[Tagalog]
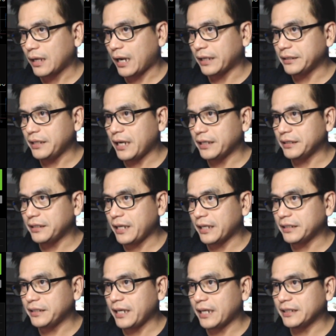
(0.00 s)
Ah, hindi yan, hindi yan,
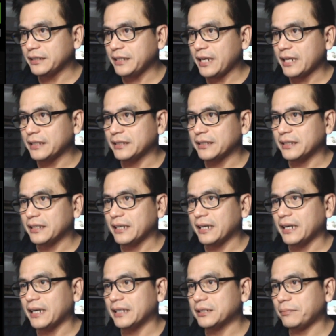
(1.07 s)
hindi yan, hindi yan. Uh,
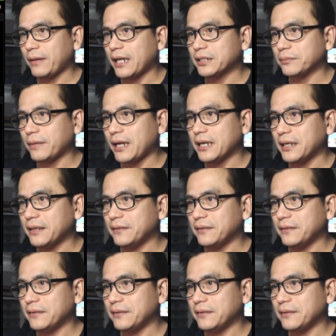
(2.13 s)
ah, ito pala, ito pala.